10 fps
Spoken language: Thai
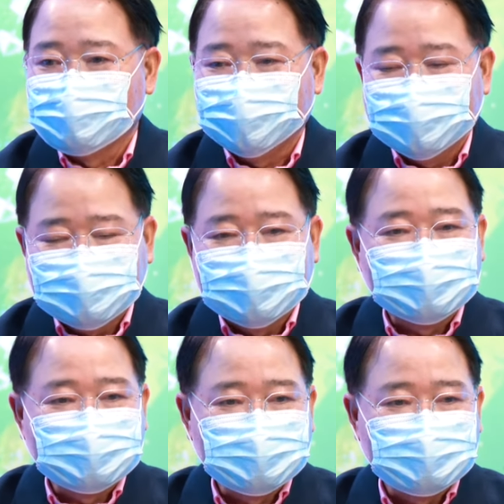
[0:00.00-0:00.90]
ไม่ได้เก่
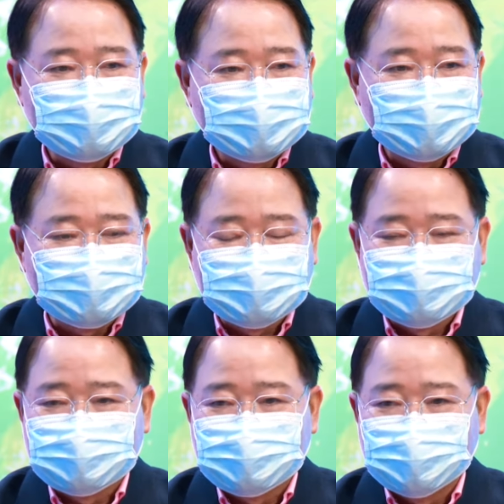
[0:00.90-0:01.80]
งถึงขนาด
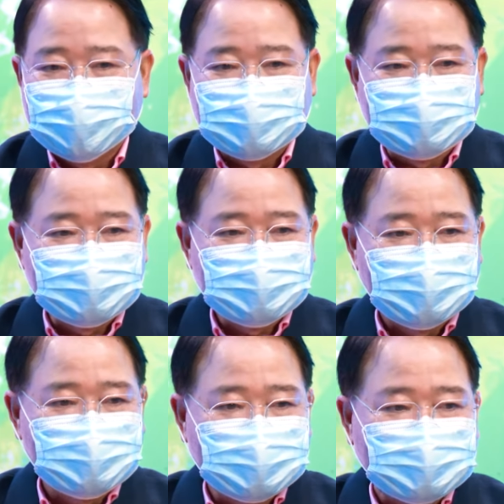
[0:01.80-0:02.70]
ที่ว่า
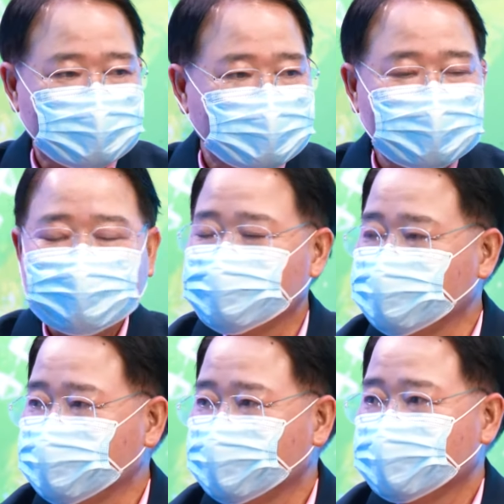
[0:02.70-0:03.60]
ต้องติดทีม
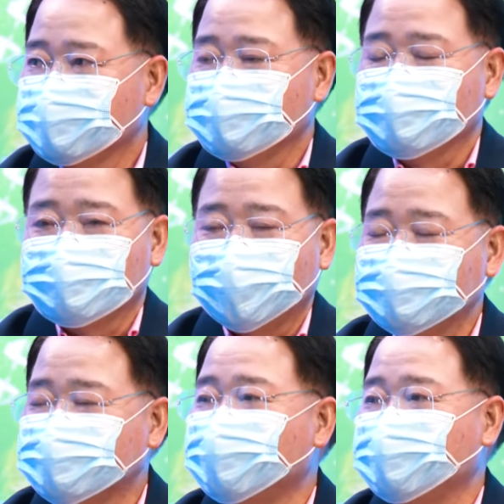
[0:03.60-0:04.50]
ไป
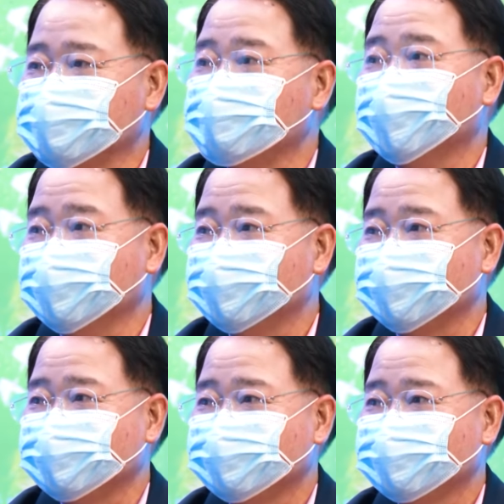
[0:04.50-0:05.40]
สม่ำเสมออ่ะ